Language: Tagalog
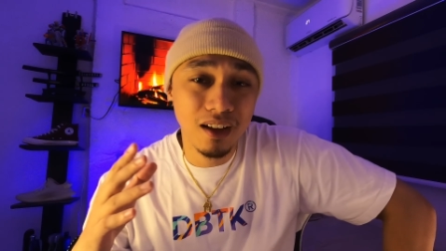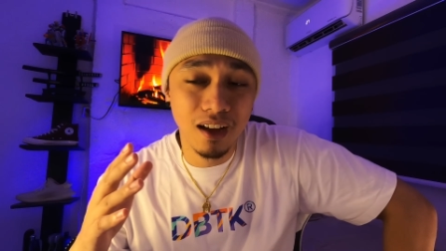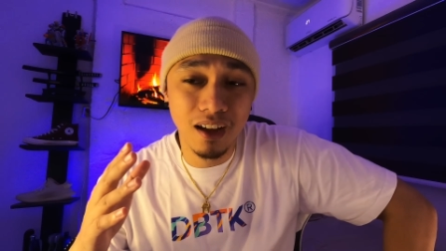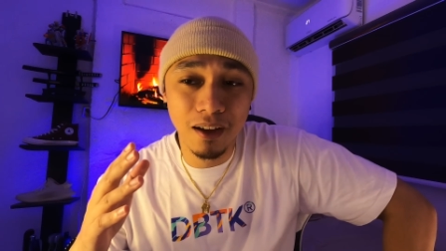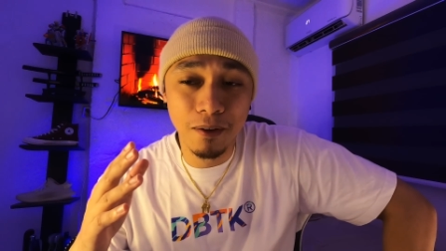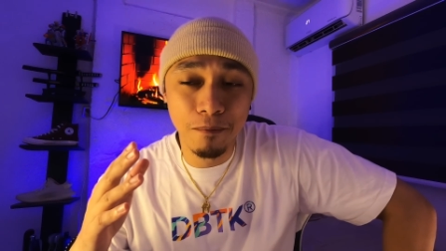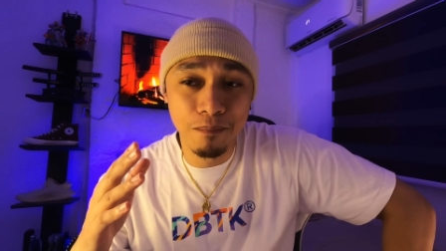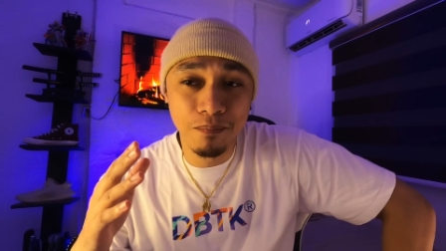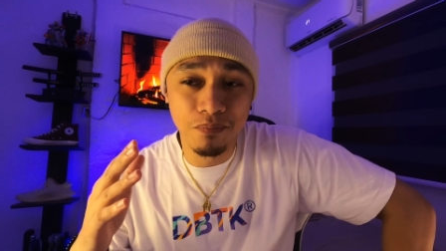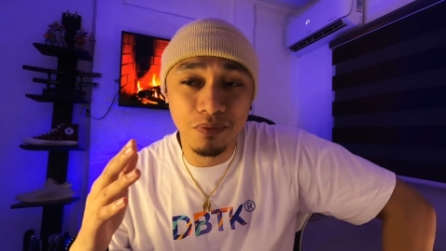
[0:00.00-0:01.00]

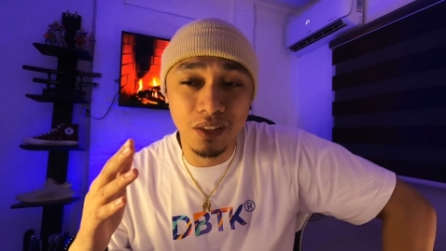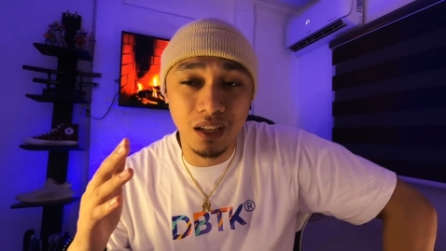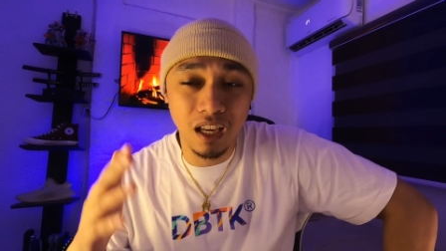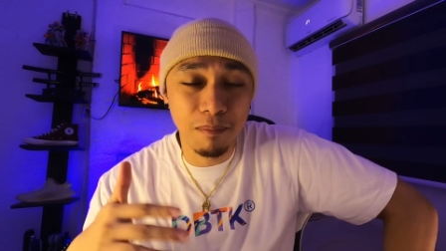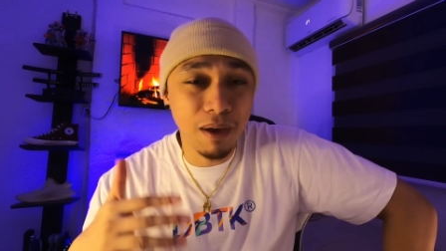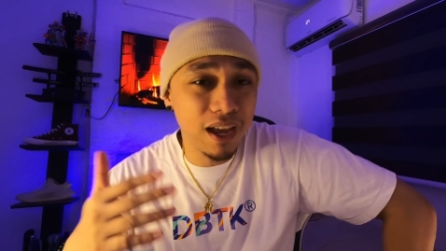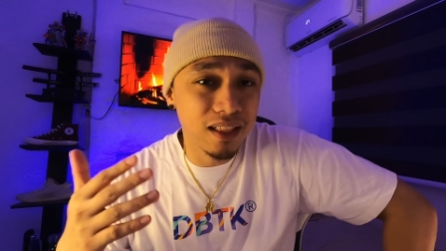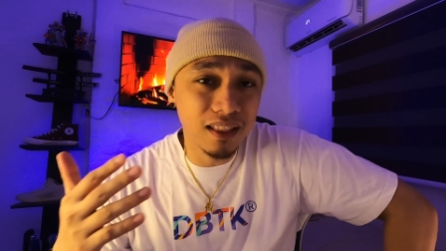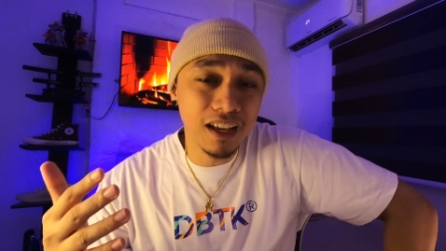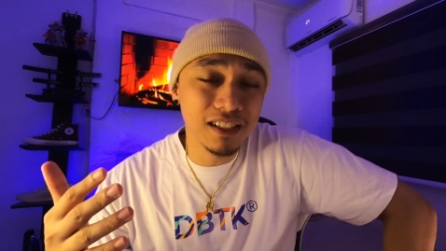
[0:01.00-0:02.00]
Um, iba yung
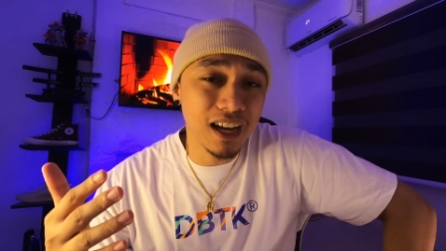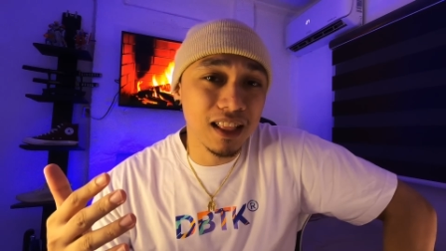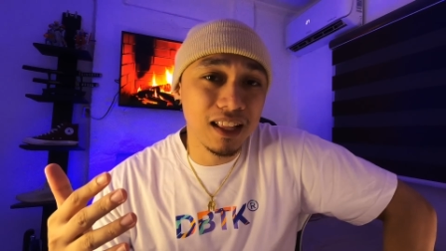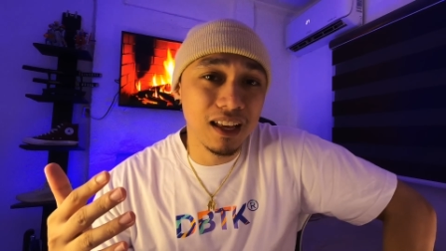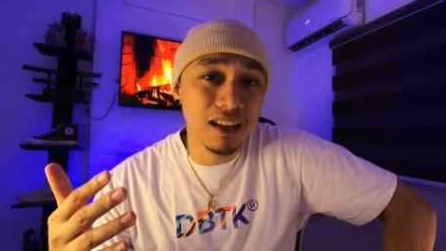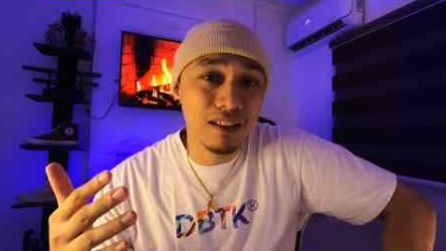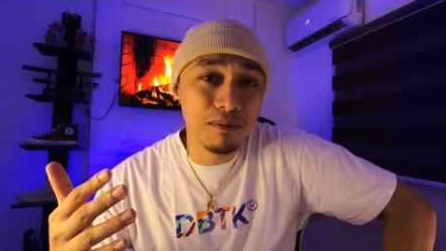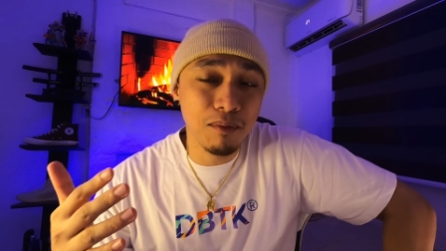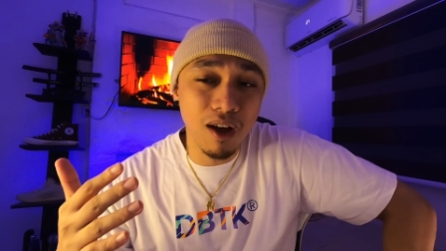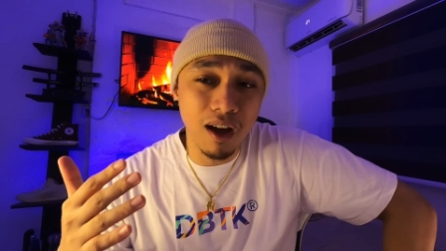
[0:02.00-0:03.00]
dating sa kanila eh. No?
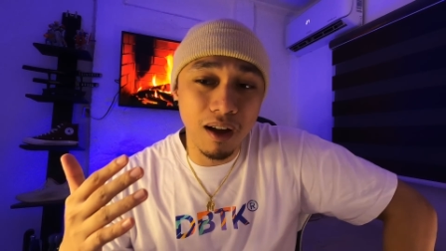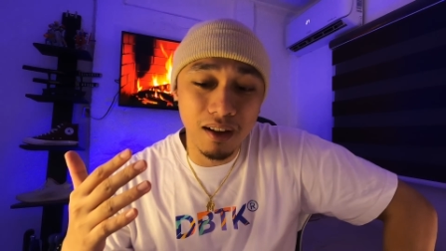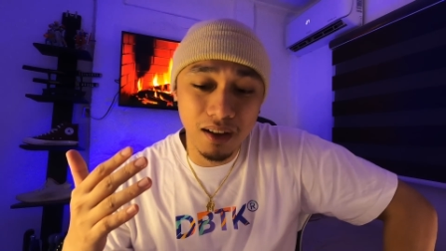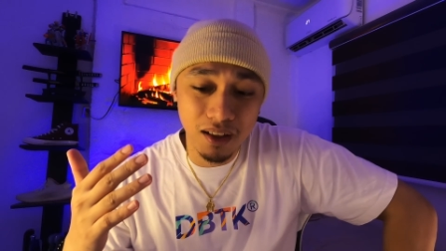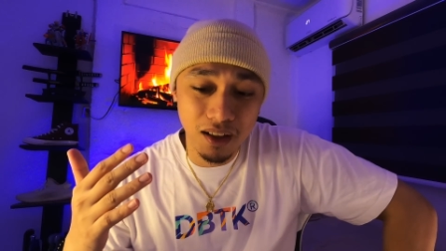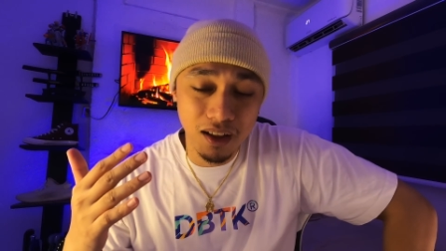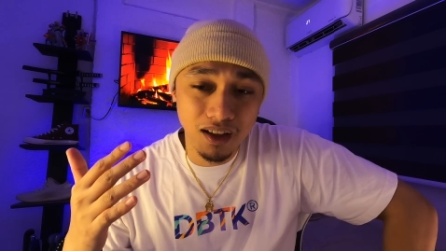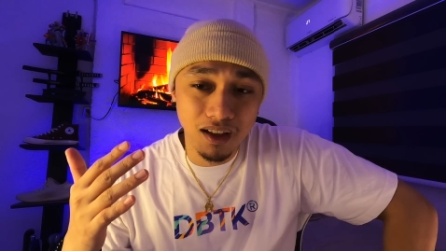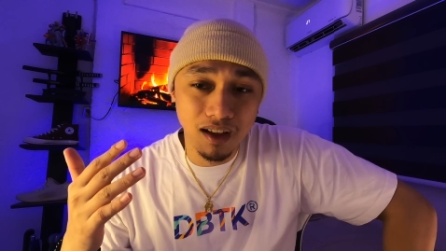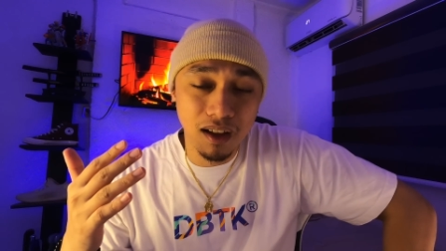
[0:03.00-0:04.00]
Mukhang
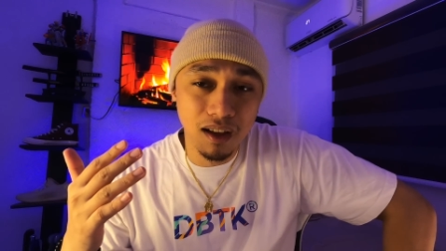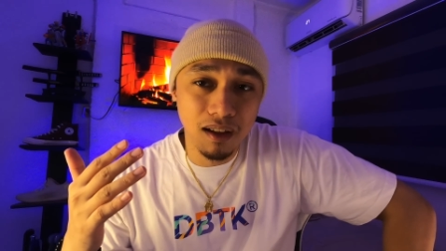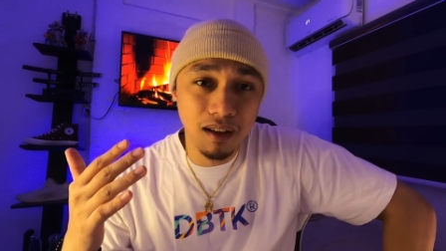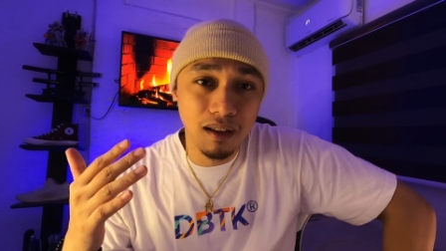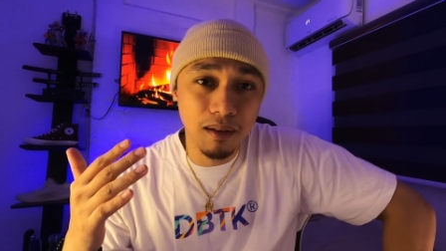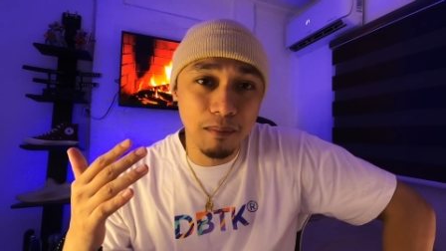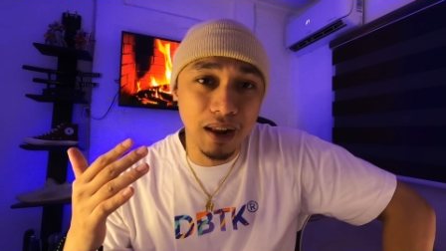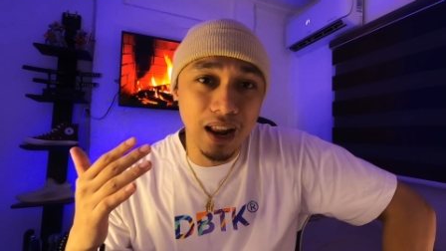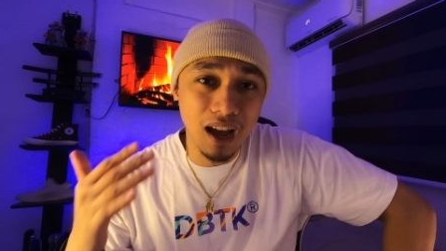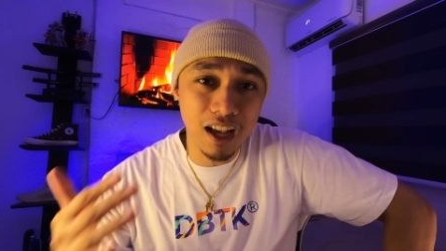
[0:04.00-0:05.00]
uh,
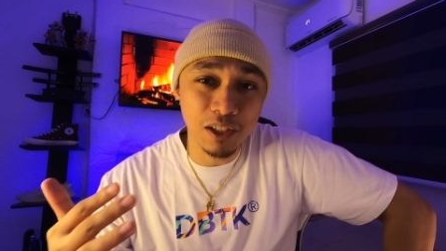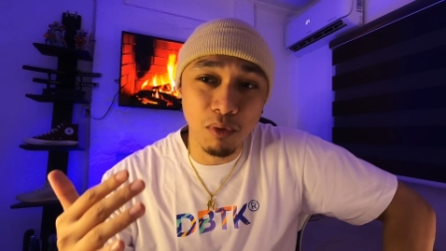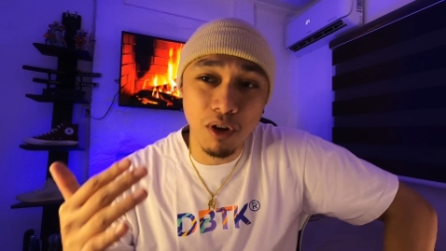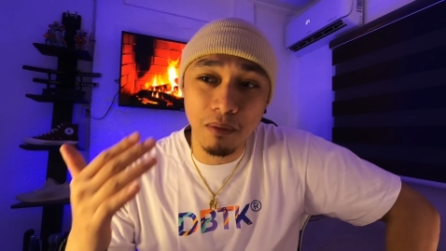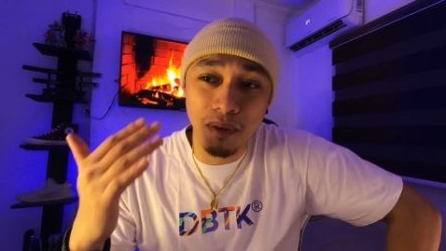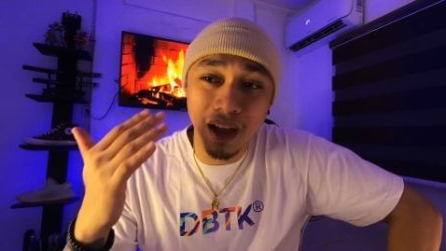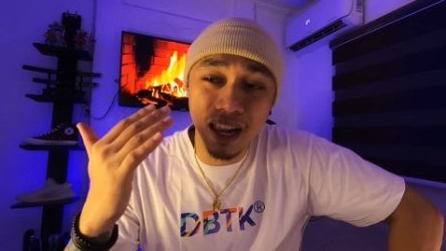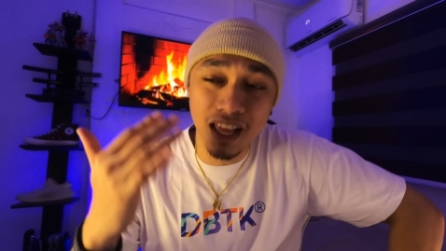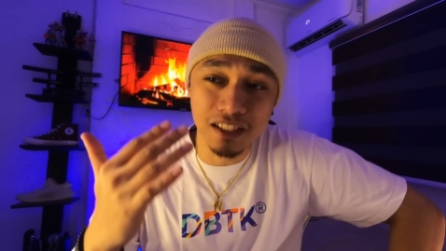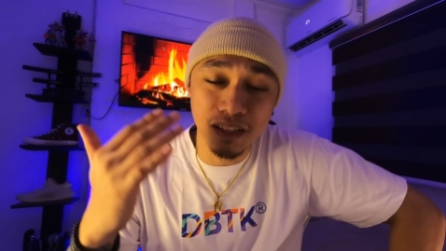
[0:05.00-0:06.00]
malakas, mukhang
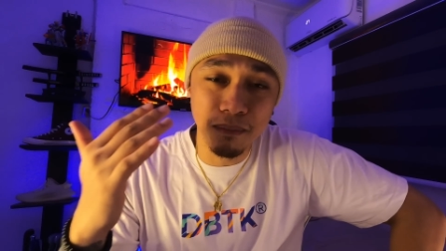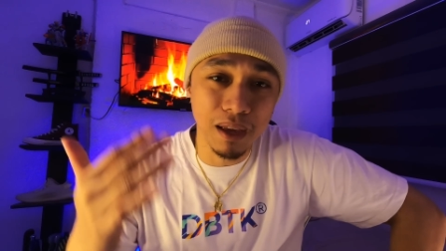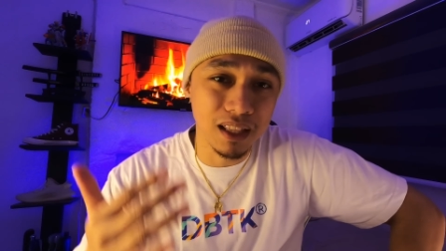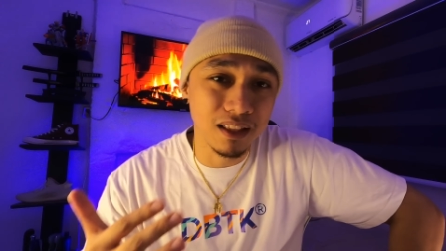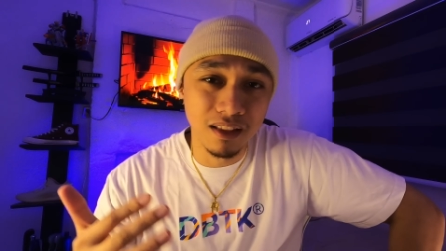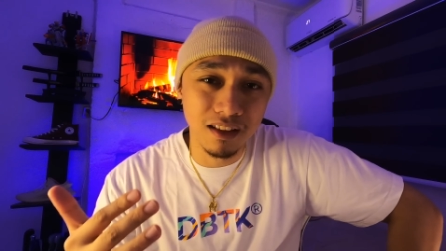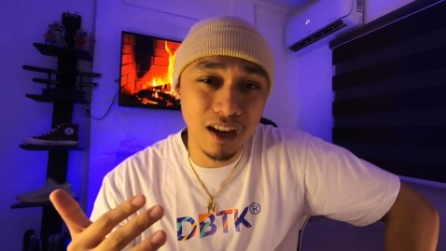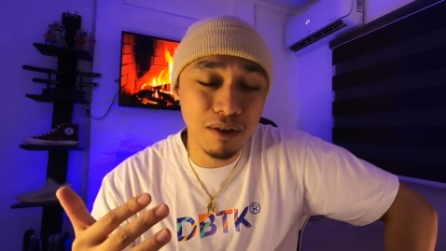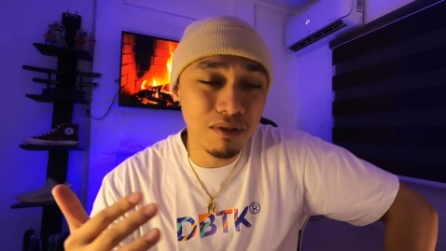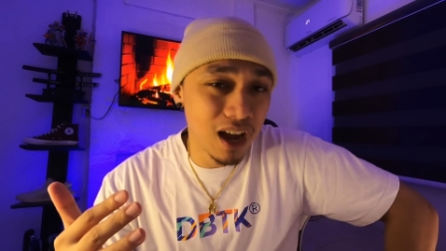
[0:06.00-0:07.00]
magaling sa bed.
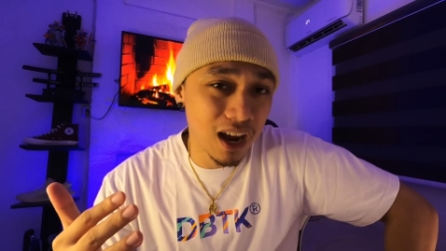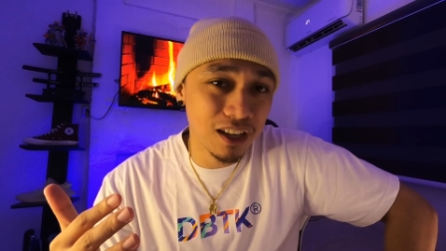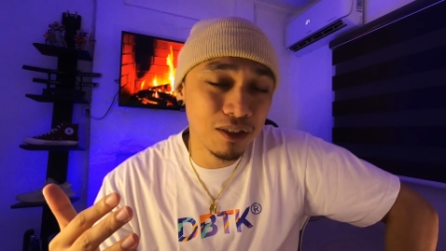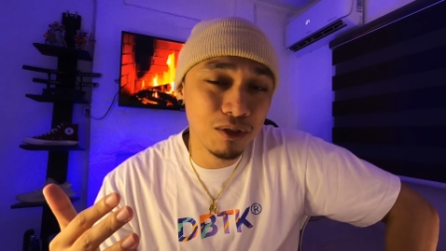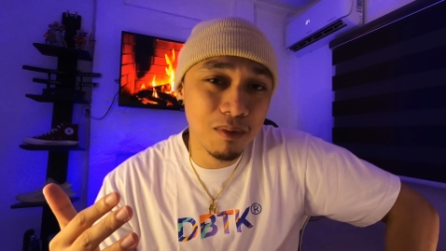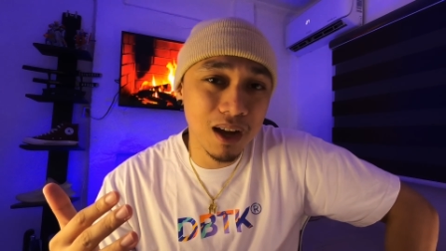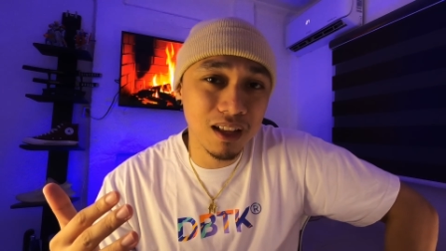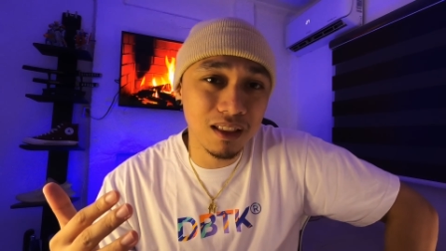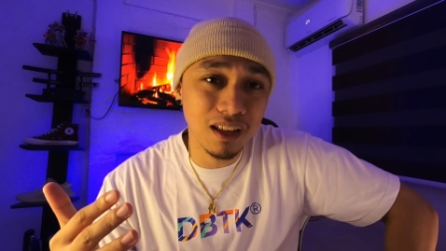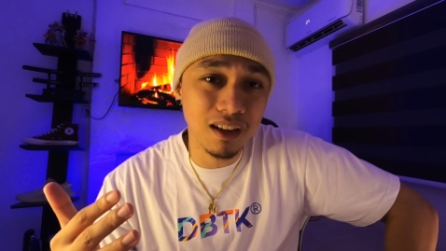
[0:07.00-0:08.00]
Ganun kagad yung
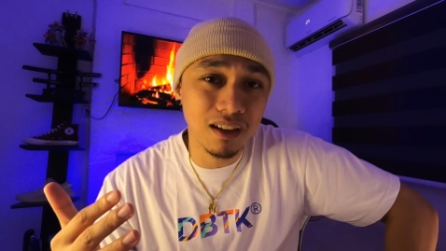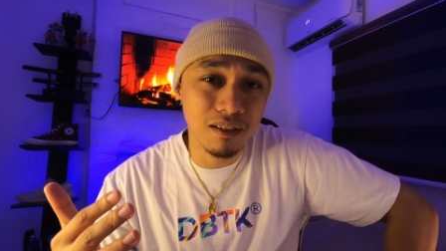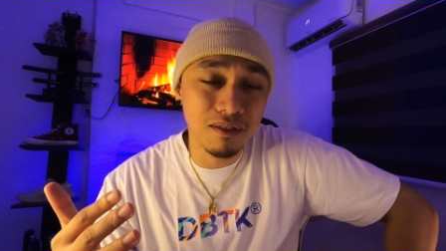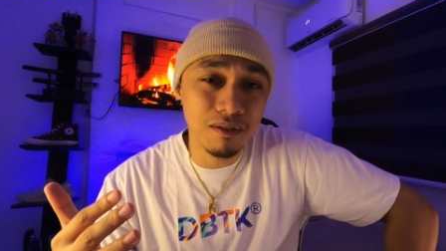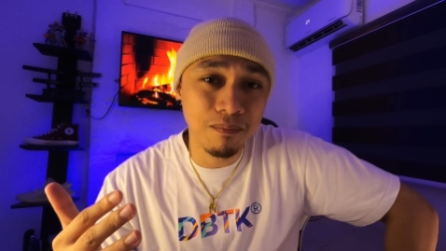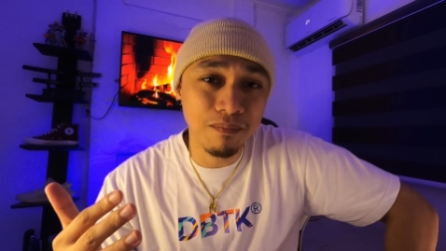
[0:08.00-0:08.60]
dumadating. No?